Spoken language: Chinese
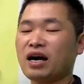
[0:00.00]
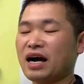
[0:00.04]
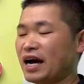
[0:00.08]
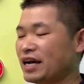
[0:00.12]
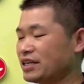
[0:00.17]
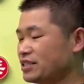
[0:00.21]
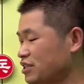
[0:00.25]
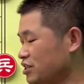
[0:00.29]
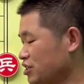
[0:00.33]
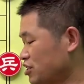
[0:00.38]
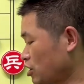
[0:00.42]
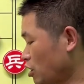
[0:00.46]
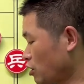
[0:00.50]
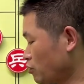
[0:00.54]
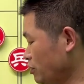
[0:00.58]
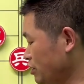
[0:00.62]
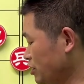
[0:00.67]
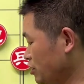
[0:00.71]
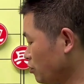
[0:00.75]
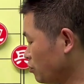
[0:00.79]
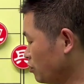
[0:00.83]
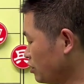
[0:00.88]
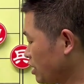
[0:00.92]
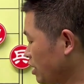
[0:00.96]
还是稍微
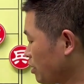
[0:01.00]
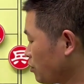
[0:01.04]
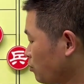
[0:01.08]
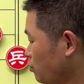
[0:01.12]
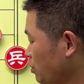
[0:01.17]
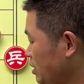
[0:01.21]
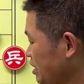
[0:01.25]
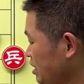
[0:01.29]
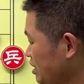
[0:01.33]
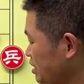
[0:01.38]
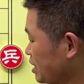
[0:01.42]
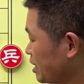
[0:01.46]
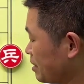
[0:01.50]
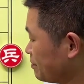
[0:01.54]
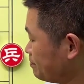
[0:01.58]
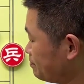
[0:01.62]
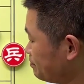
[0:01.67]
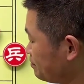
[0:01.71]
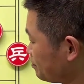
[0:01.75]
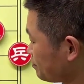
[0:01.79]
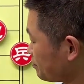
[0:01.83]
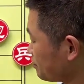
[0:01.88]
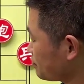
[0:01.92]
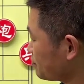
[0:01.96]
有点危险。
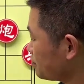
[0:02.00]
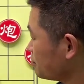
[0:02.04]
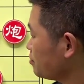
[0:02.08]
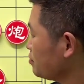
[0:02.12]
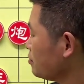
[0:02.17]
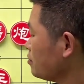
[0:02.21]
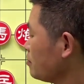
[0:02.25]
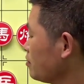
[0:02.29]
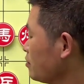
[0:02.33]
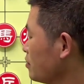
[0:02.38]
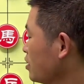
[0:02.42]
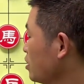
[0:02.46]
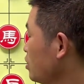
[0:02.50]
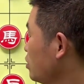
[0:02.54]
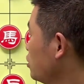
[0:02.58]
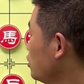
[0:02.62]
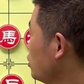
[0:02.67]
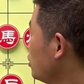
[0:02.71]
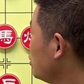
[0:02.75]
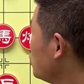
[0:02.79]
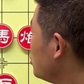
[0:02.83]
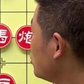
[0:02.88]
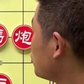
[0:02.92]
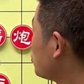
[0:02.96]

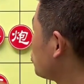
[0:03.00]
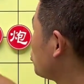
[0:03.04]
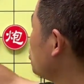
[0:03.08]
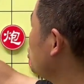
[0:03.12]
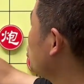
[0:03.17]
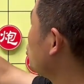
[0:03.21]
所以